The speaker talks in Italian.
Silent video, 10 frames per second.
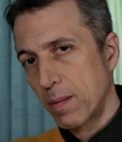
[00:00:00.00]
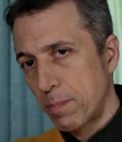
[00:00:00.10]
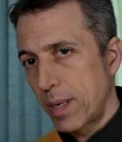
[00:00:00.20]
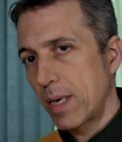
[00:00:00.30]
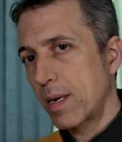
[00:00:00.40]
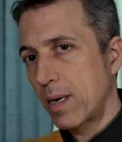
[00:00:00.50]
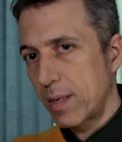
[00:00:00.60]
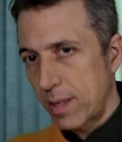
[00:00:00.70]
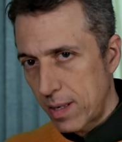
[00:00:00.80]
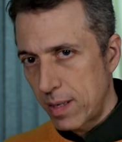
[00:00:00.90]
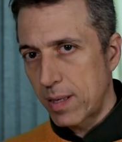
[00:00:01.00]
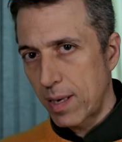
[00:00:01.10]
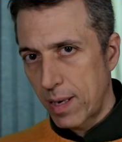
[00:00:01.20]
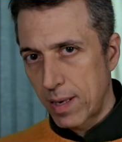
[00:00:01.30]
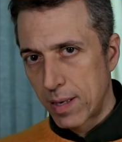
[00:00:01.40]
per
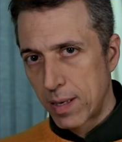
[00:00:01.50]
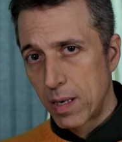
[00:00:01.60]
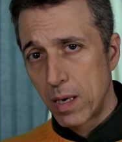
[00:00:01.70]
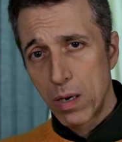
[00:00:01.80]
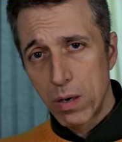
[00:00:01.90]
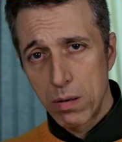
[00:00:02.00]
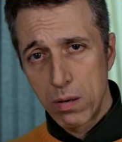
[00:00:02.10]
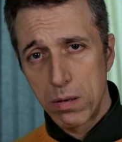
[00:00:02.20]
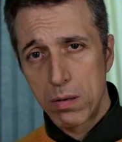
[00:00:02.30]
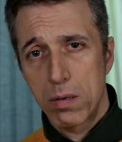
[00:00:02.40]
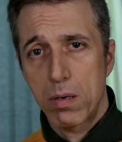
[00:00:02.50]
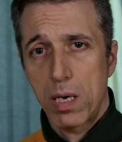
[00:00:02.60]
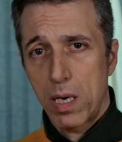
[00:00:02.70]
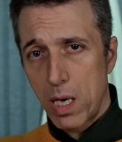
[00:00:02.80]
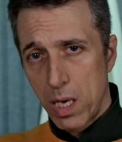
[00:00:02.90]
l'eternità coloro
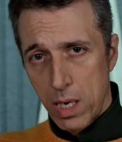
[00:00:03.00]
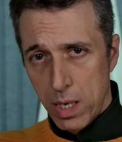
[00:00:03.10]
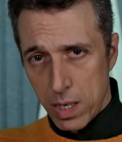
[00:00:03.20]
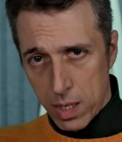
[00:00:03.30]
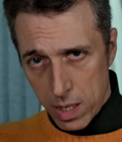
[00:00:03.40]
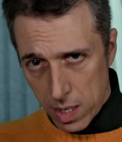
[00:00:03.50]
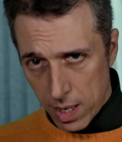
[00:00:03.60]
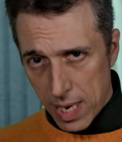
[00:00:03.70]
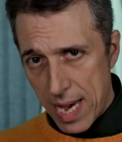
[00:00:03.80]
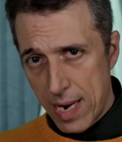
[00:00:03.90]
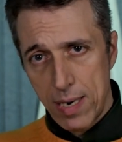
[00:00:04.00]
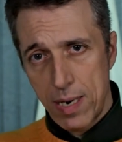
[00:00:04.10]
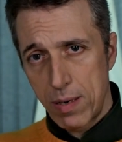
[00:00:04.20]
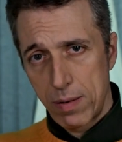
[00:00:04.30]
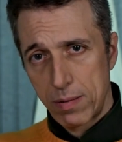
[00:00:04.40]
che
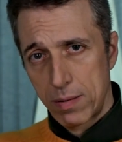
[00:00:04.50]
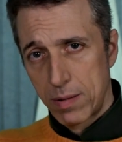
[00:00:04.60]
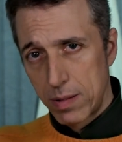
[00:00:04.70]
ingannano,